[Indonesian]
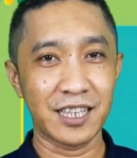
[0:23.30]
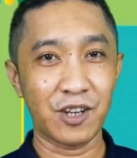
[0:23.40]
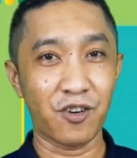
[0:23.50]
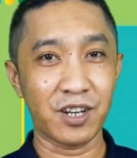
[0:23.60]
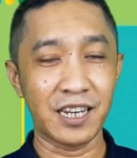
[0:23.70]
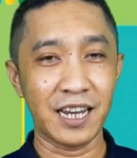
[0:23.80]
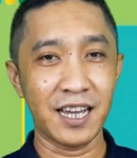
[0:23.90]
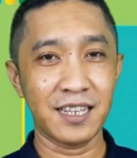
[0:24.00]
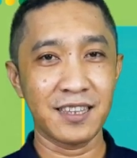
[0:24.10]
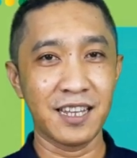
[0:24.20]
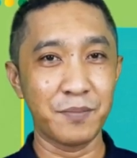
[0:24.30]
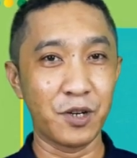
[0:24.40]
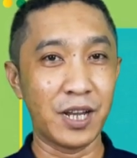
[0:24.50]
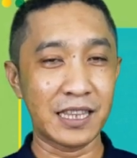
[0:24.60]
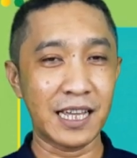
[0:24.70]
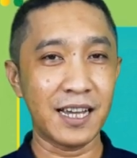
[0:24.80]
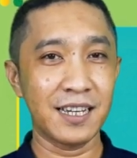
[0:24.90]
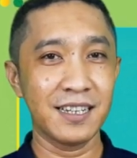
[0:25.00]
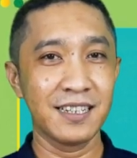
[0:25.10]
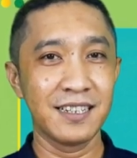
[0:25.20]
titik koordinat, dan biodata
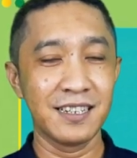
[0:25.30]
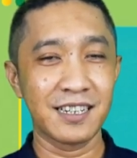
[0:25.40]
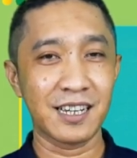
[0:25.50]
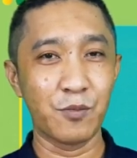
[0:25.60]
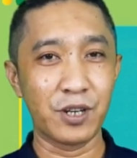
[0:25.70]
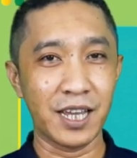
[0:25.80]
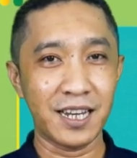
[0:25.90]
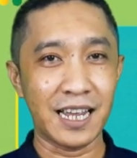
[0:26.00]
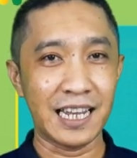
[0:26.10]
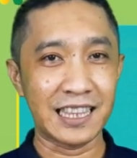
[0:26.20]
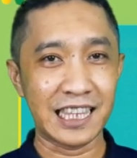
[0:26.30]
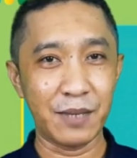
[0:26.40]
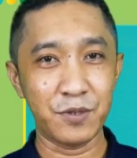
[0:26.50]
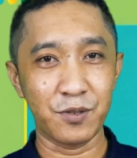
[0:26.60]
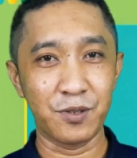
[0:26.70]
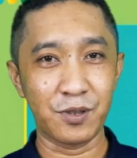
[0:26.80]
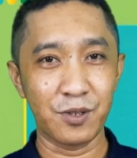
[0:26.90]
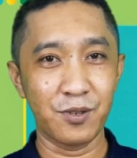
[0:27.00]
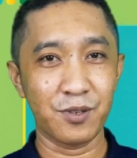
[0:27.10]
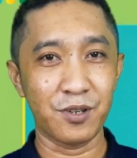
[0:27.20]
Kemudian ada tips
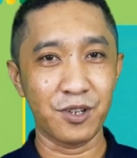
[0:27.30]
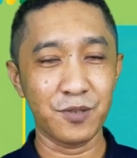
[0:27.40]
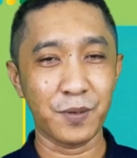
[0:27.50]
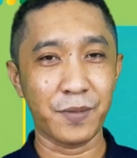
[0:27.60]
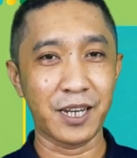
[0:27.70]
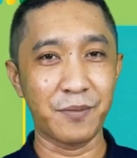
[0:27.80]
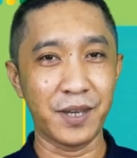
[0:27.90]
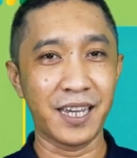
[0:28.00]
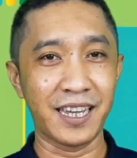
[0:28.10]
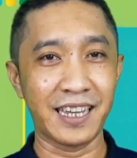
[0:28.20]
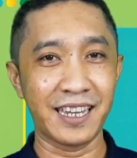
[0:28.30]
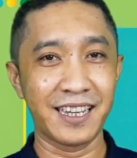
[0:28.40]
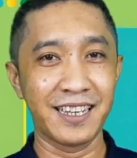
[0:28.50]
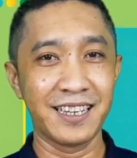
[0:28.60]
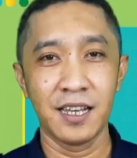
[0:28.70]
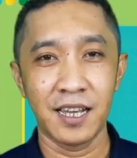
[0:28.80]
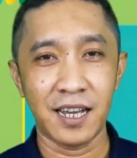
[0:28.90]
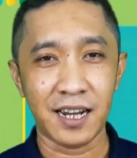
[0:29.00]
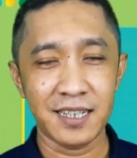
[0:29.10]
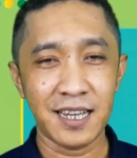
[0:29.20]
untuk lolos PPDB
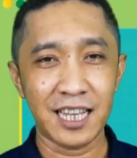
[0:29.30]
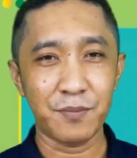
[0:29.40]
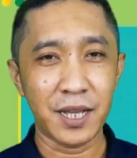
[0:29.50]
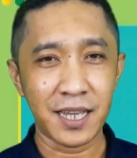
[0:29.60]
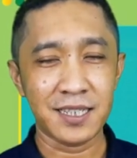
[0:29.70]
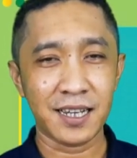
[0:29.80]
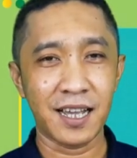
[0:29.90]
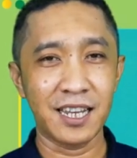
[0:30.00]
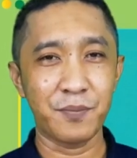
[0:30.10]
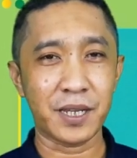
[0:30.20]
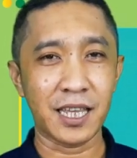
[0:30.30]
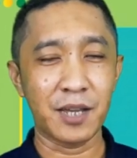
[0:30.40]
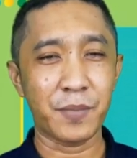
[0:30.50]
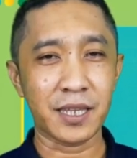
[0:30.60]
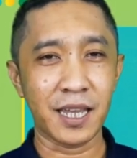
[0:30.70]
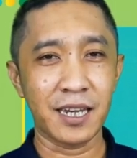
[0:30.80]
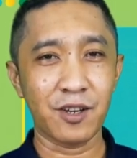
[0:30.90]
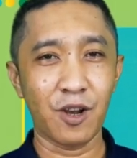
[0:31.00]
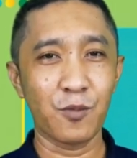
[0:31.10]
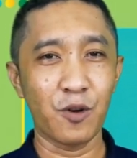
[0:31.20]
karena sangat banyak sekali pertanyaan-pertanyaan di
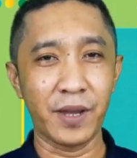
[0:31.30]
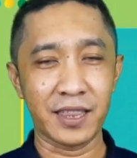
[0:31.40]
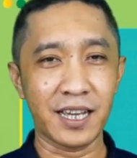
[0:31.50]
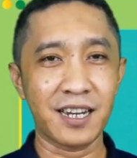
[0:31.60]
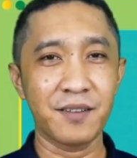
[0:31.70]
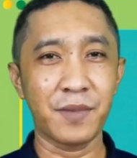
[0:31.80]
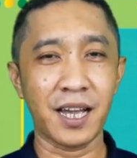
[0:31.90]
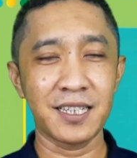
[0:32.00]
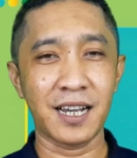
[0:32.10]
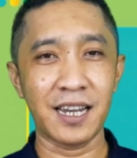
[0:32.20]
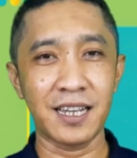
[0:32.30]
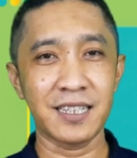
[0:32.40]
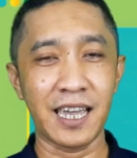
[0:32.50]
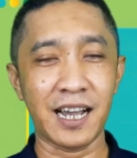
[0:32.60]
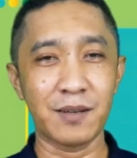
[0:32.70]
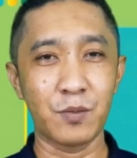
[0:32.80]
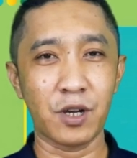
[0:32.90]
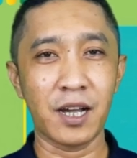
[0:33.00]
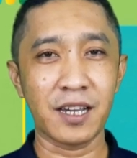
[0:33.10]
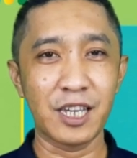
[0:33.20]
kolom komentar, maka sekarang saya akan
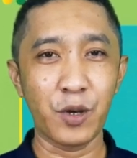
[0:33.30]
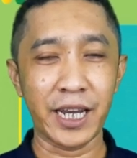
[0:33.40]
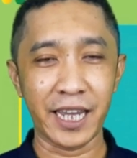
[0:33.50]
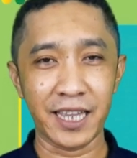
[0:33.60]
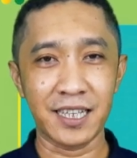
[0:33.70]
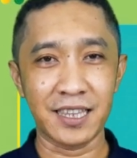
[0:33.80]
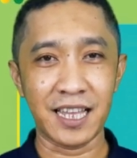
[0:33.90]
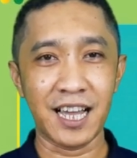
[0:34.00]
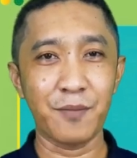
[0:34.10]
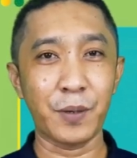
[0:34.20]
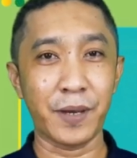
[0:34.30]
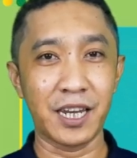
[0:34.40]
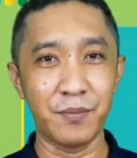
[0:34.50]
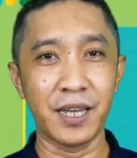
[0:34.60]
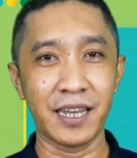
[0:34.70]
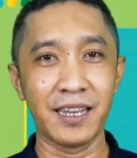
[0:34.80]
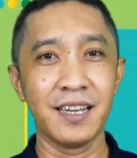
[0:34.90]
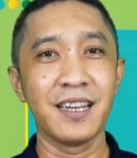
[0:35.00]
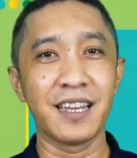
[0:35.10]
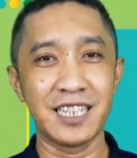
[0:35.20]
membuka Q&A tentang PPDB.
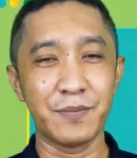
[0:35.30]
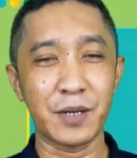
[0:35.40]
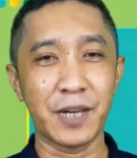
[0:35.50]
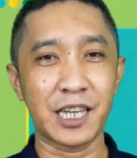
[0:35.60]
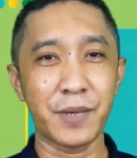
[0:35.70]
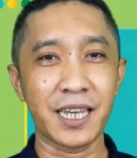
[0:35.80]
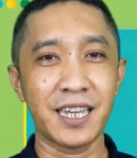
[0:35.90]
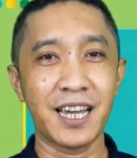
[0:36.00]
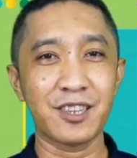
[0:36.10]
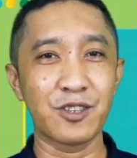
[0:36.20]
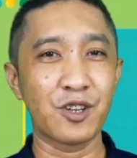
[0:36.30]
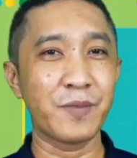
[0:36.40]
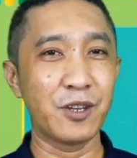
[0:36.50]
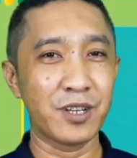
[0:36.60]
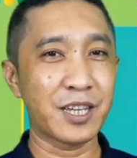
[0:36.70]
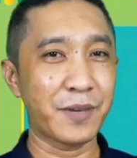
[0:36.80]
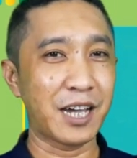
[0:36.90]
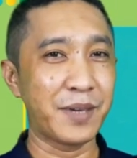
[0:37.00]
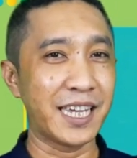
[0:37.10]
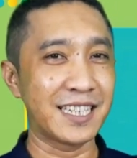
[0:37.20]
Simak baik-baik ya, tonton videonya sampai
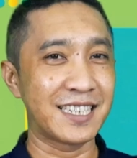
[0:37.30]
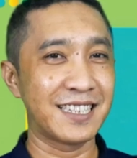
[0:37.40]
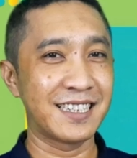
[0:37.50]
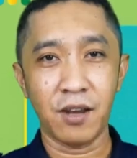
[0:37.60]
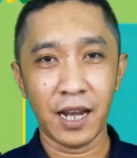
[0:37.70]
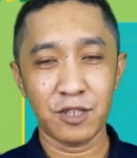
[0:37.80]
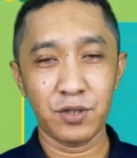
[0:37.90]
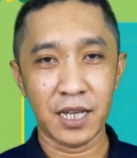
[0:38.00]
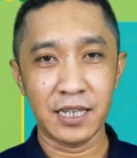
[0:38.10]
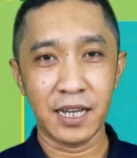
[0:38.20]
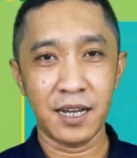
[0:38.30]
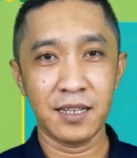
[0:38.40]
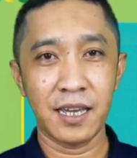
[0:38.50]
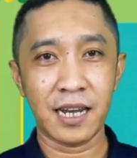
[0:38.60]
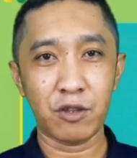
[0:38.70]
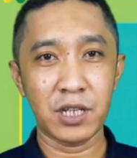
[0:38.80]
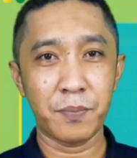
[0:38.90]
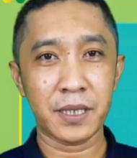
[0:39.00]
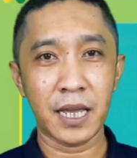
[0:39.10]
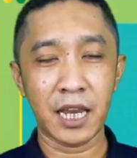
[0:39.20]
habis. Oke langsung saja, dari
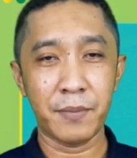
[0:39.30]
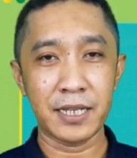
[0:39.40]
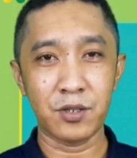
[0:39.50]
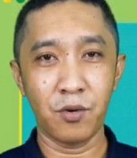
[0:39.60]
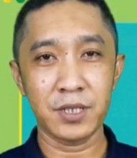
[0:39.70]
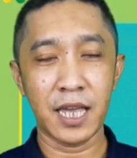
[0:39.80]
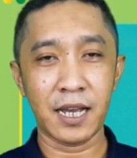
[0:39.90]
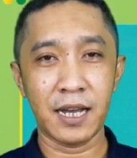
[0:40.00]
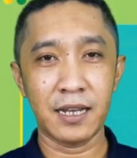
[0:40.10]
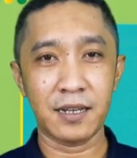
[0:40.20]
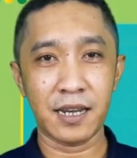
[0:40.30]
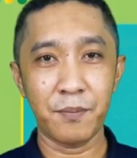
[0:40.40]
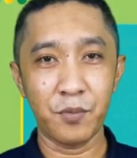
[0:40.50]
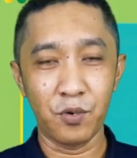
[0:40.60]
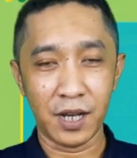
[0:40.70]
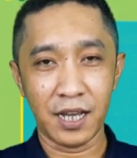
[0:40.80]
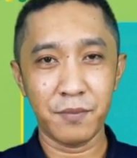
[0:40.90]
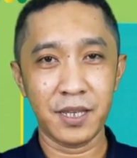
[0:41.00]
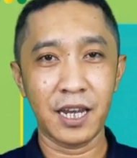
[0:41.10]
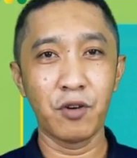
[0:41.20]
ratusan pertanyaan yang masuk, saya akan rampungkan
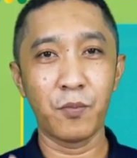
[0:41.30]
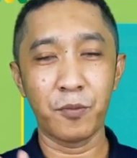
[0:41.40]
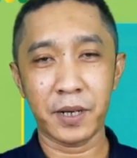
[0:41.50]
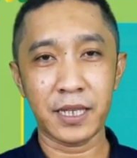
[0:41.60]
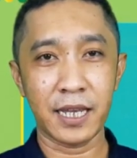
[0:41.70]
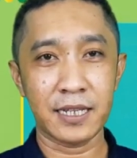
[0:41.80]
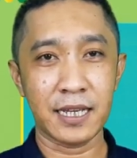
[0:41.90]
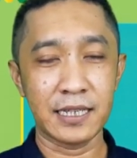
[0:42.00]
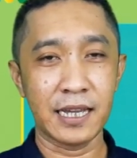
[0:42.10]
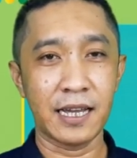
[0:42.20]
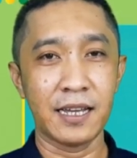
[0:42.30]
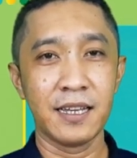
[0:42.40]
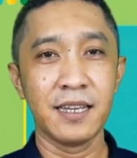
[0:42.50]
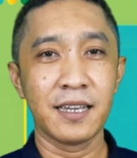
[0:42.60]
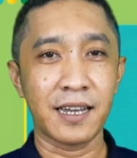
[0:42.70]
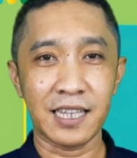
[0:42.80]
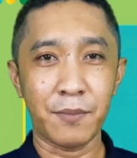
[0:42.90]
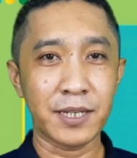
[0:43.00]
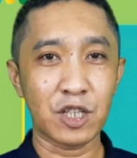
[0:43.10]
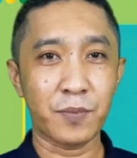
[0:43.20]
menjadi 20 pertanyaan saja.
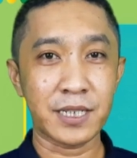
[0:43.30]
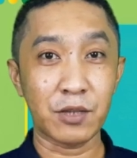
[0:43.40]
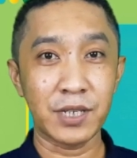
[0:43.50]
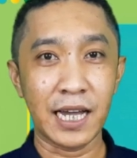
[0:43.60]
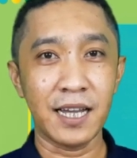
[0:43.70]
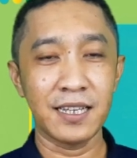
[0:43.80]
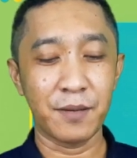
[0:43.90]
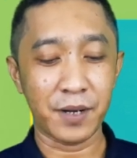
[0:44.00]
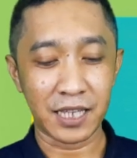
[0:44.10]
Kita bahas satu persatu ya, yang